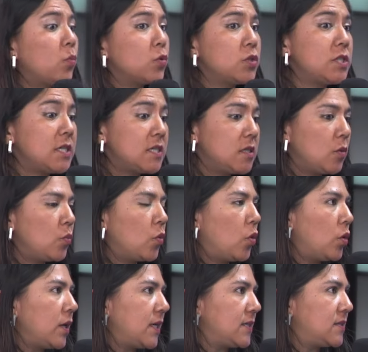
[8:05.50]

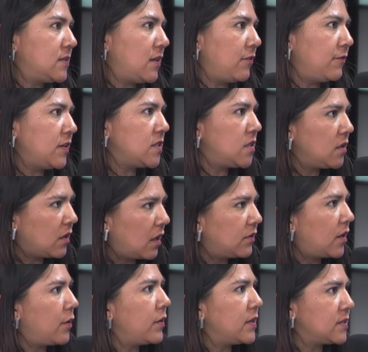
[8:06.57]
muchísimo este phishing
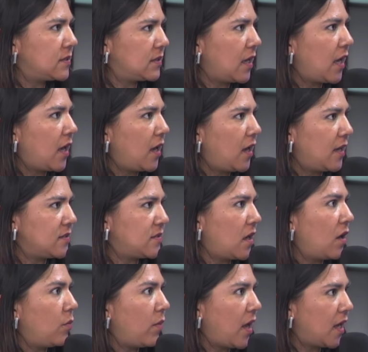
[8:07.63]
a través de
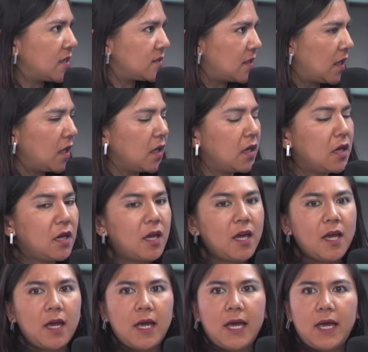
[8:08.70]
SMS
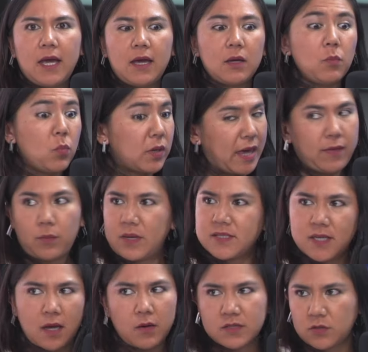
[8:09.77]
que
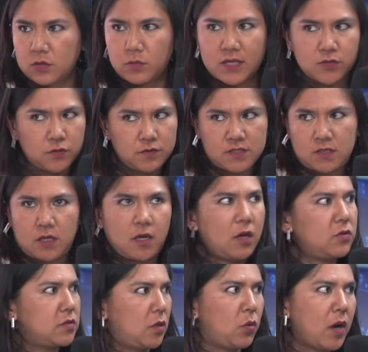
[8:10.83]
además cada vez son más
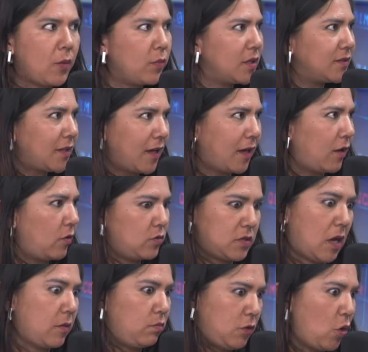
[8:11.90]
sofisticados. Seguramente, o
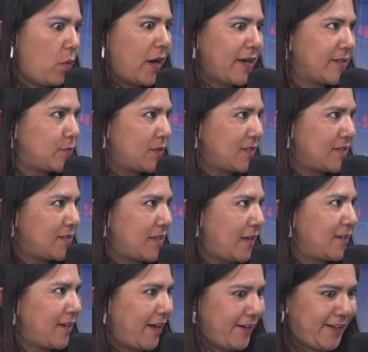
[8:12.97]
sea, yo varias veces
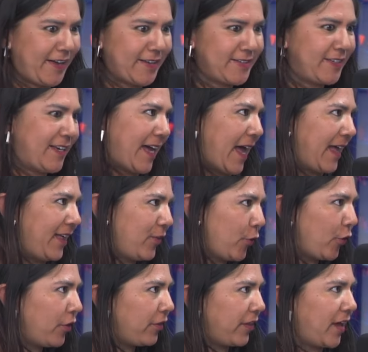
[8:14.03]
he casi
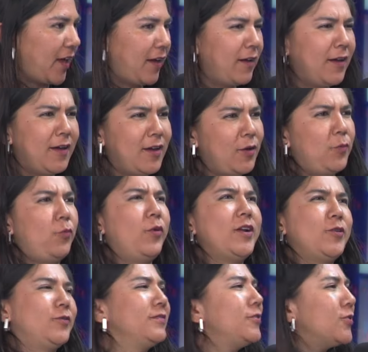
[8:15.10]
caído de,
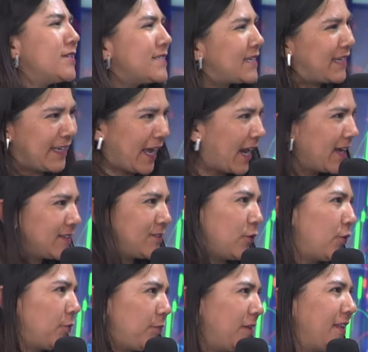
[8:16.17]
bueno, yo ni siquiera
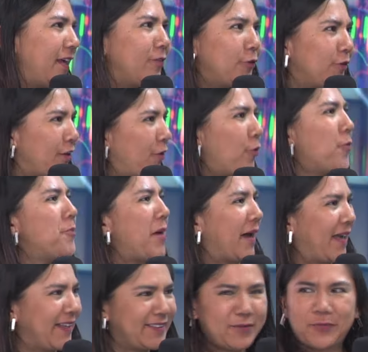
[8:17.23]
estoy pidiendo ningún
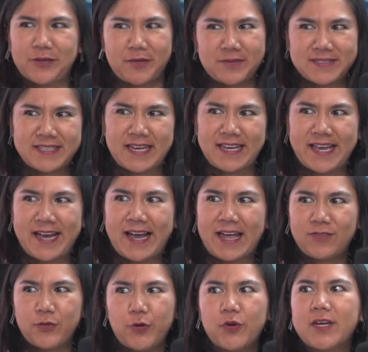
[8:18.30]
paquete porque me está
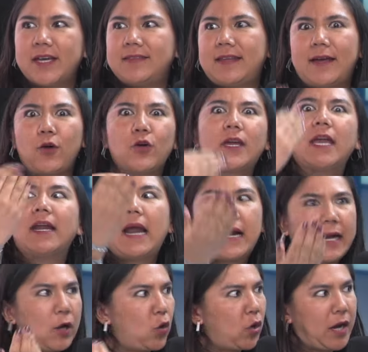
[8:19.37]
llegando, que tengo que ir
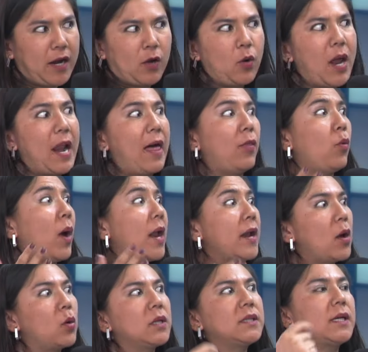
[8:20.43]
a recogerlo a la
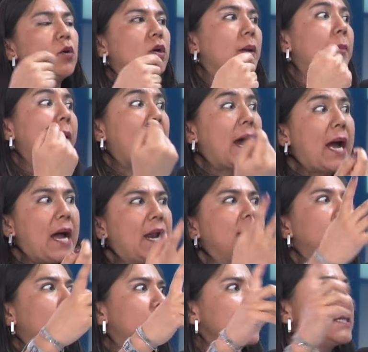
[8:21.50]
aduana o que tengo que pagar
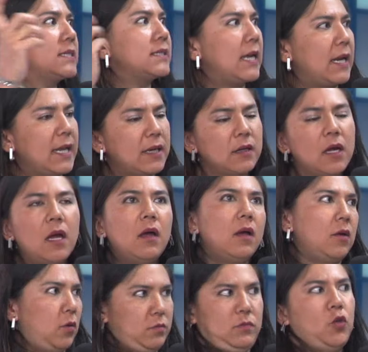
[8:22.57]
a través de este link.
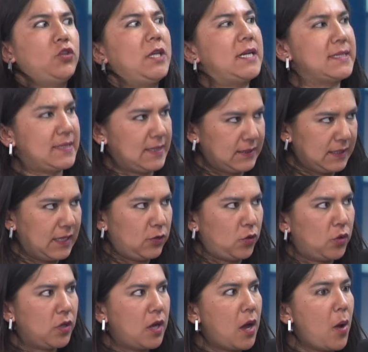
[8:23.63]
No tiene
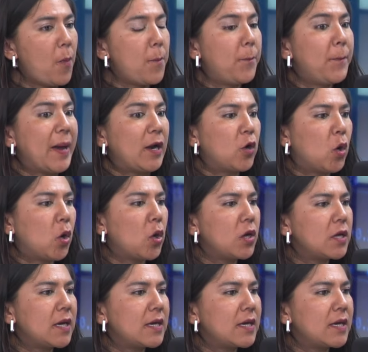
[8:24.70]
sentido. Pero